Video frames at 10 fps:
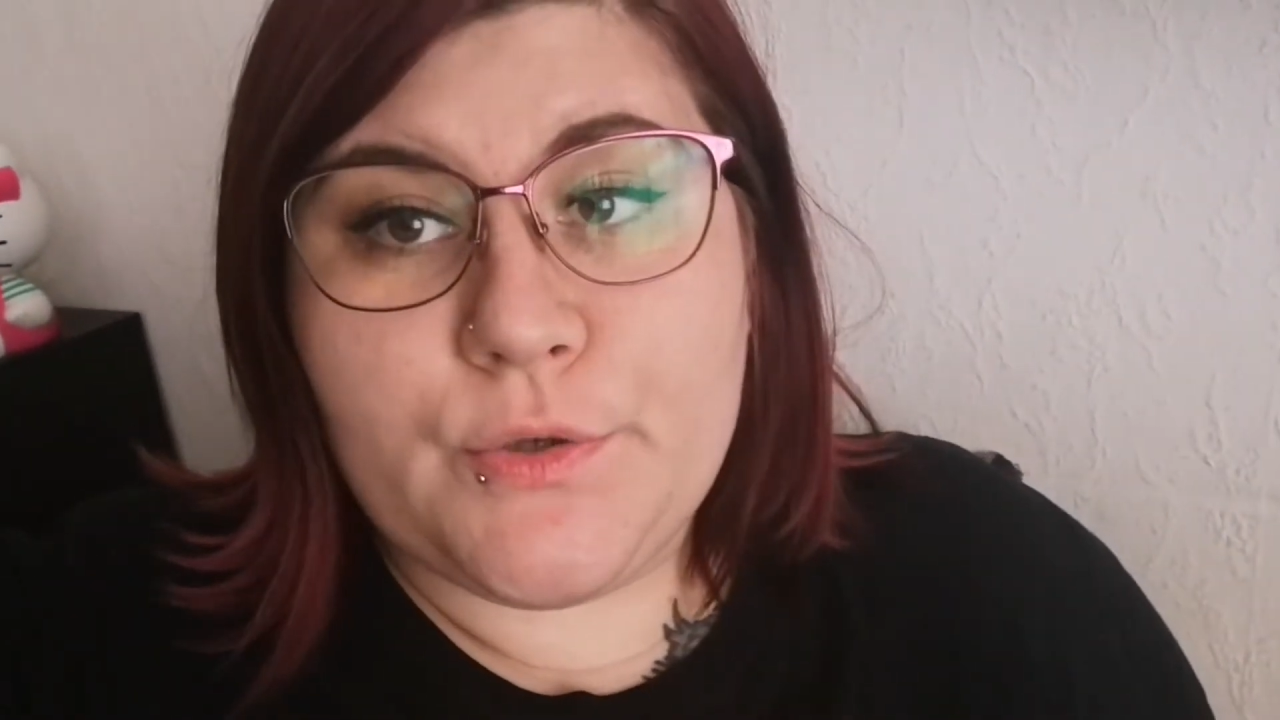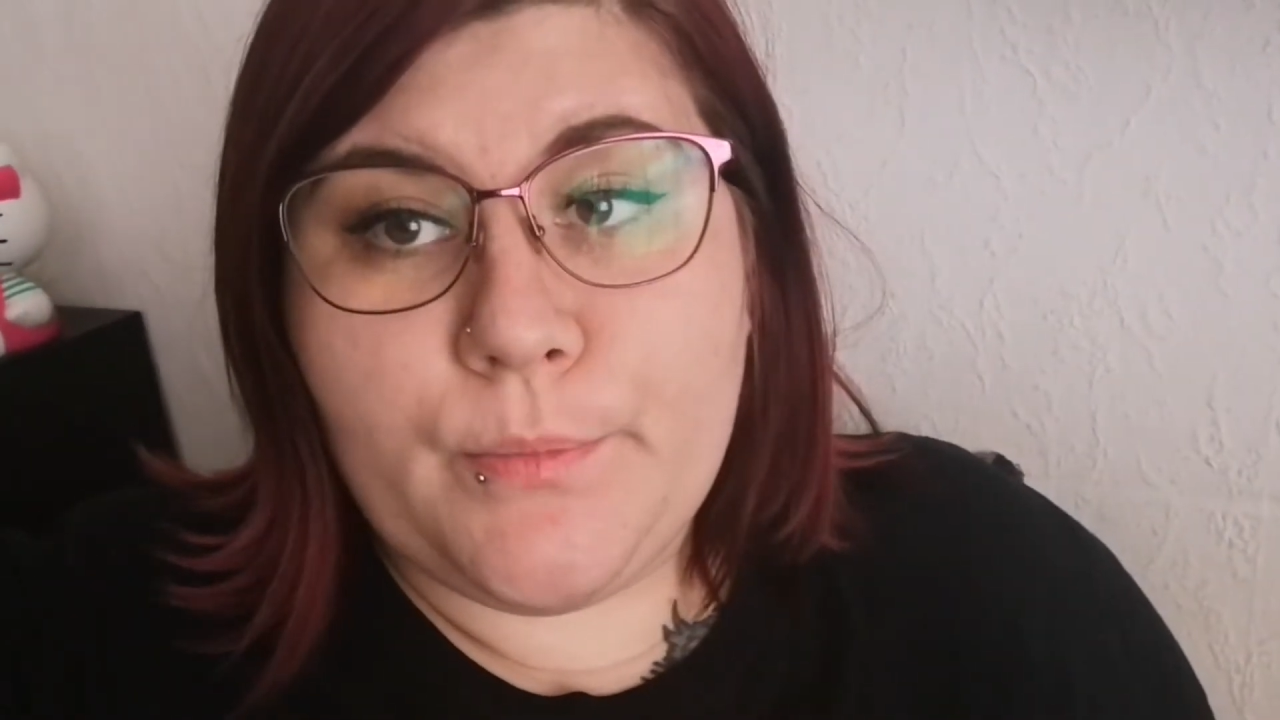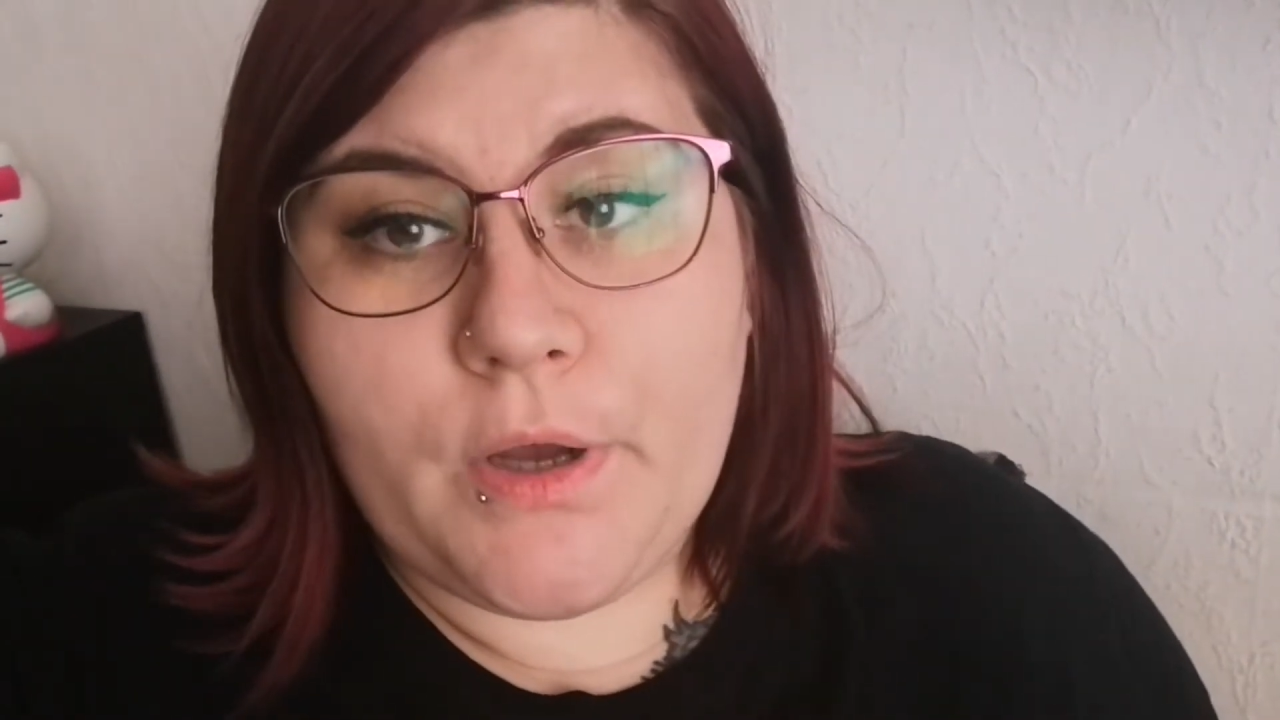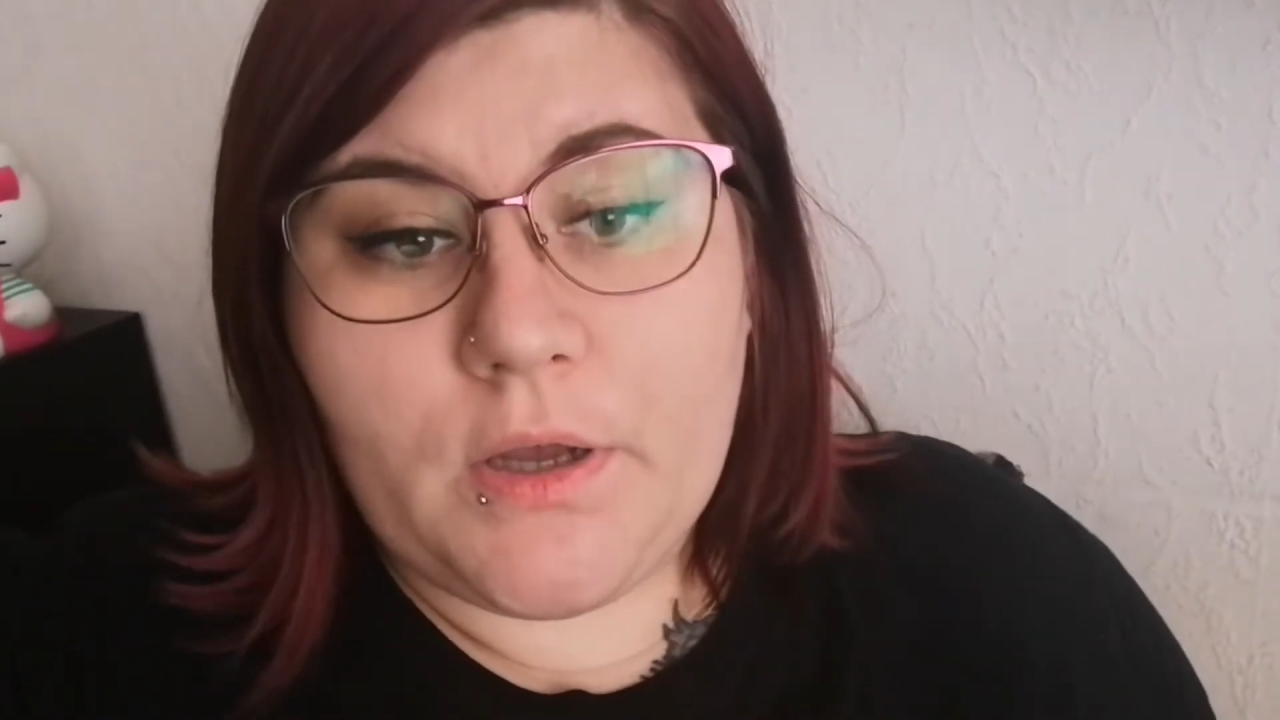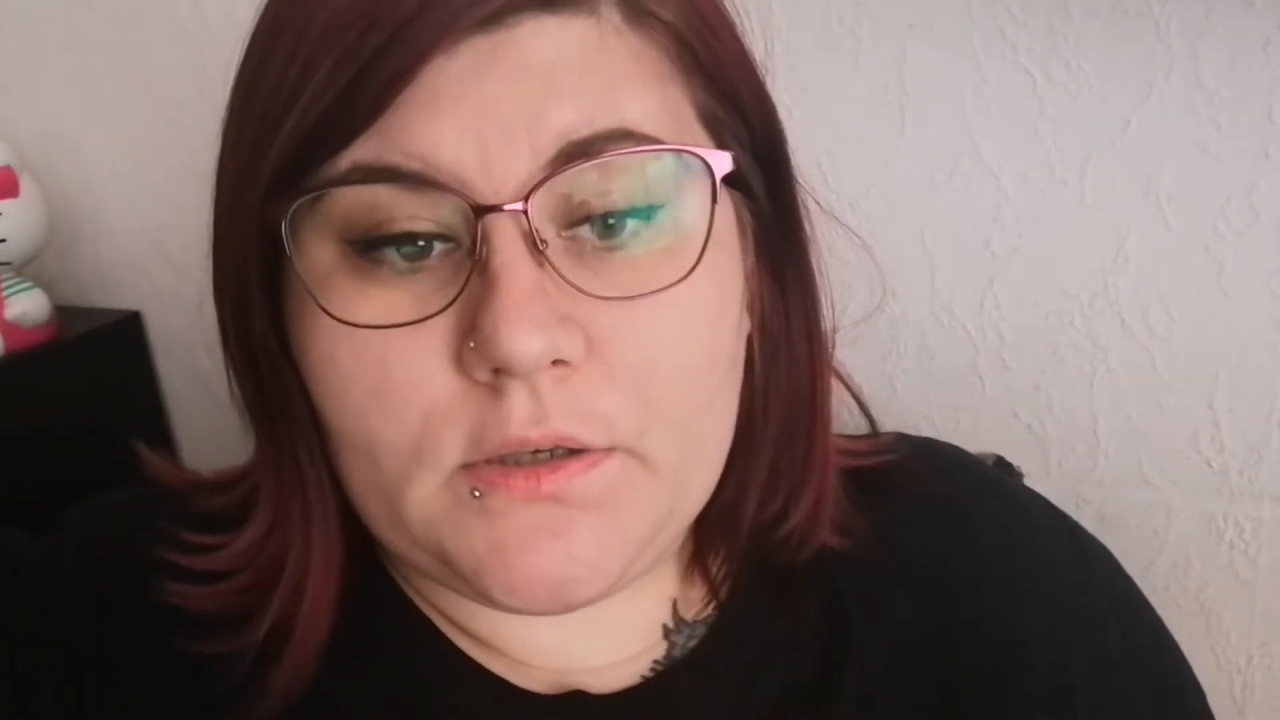
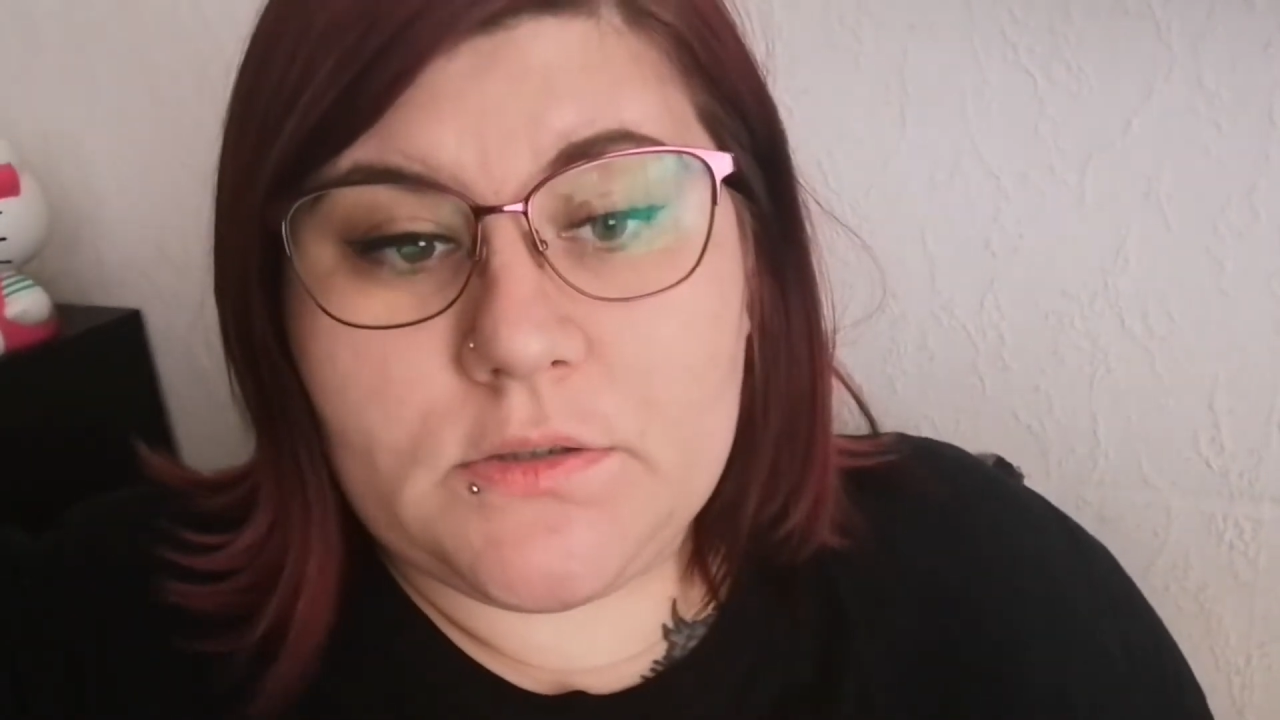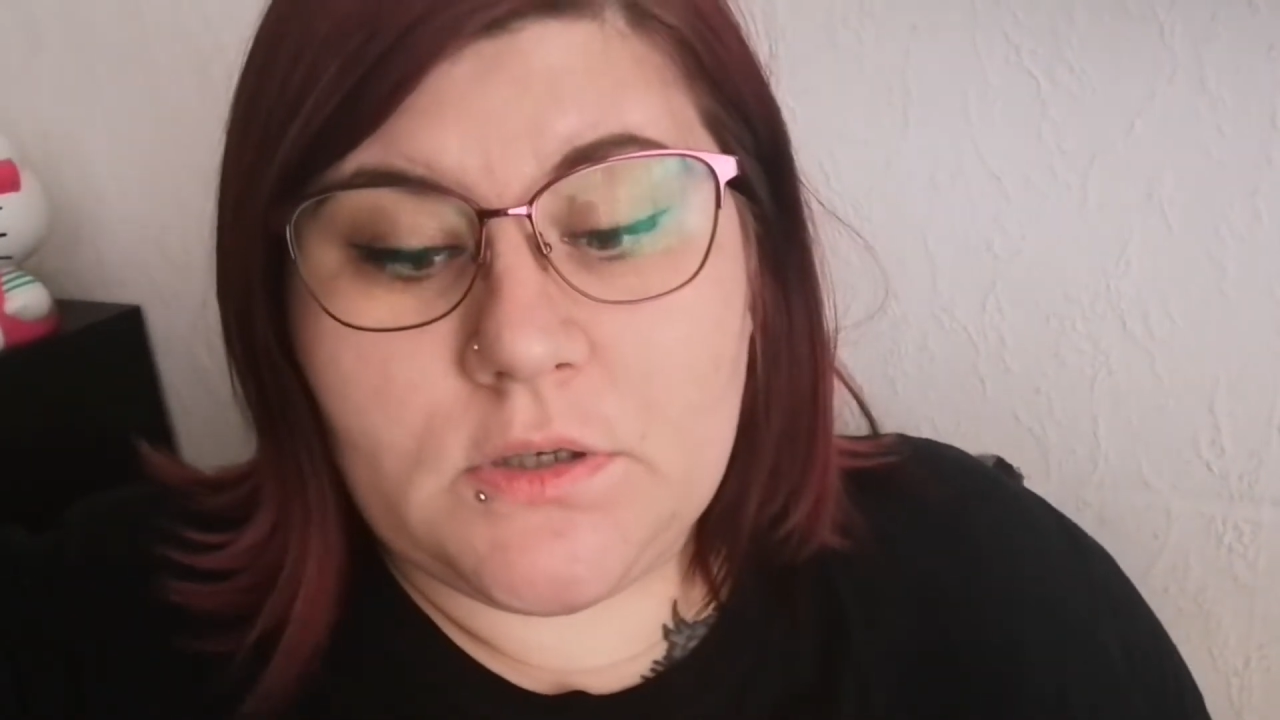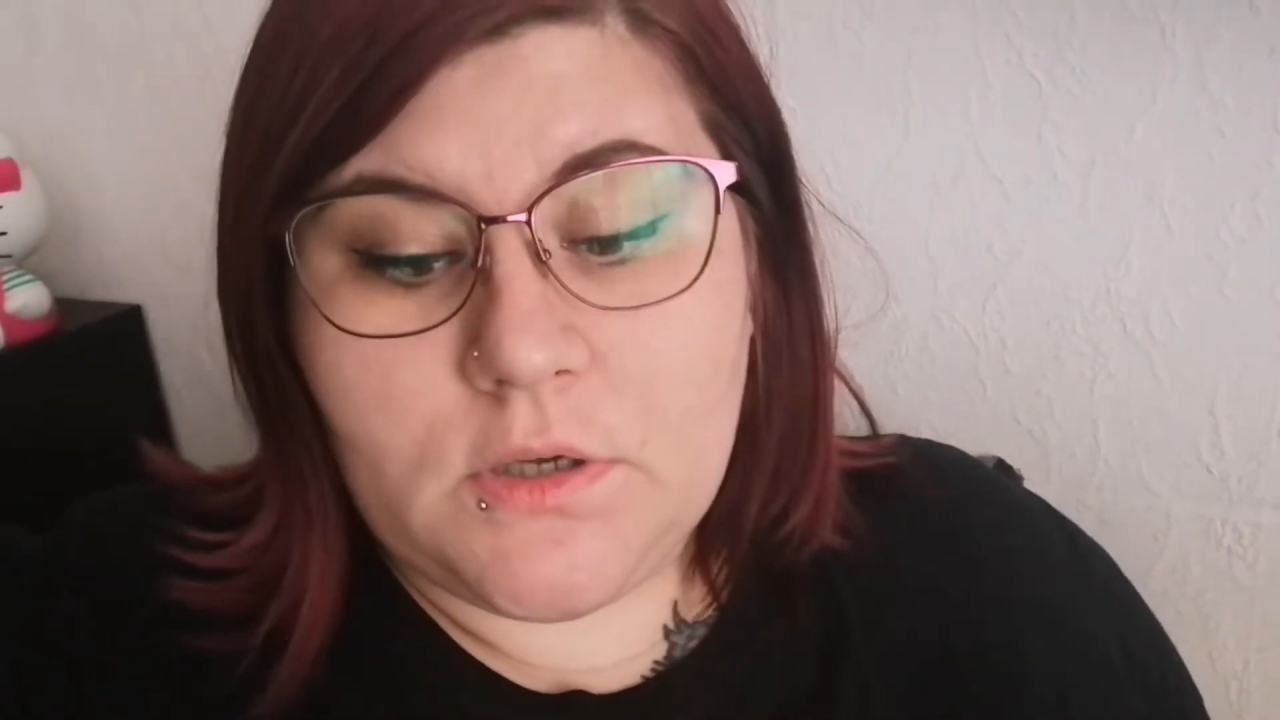gemacht.